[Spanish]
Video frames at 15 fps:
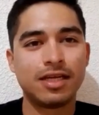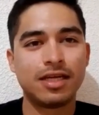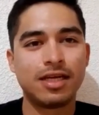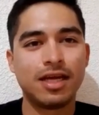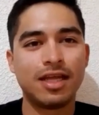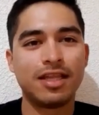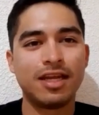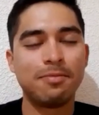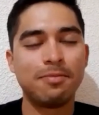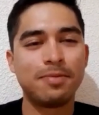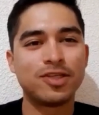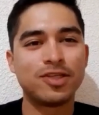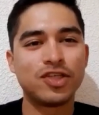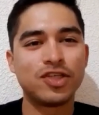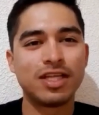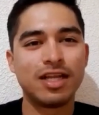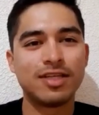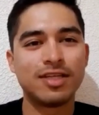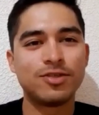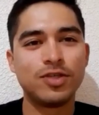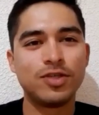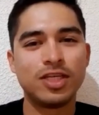Andrei empezó a ser de las
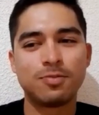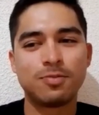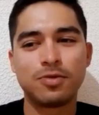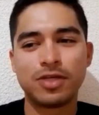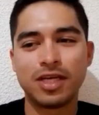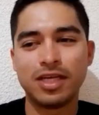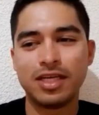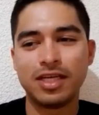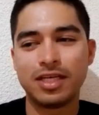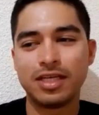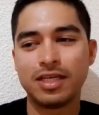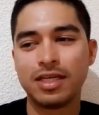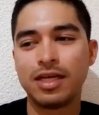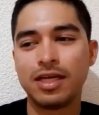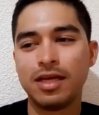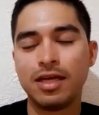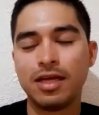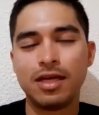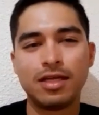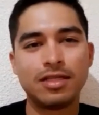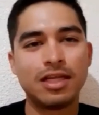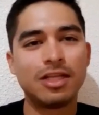suyas por ahí
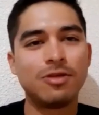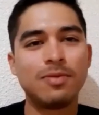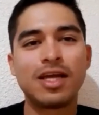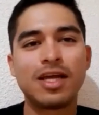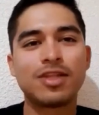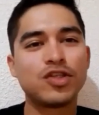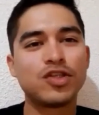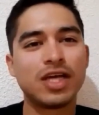del 2014 en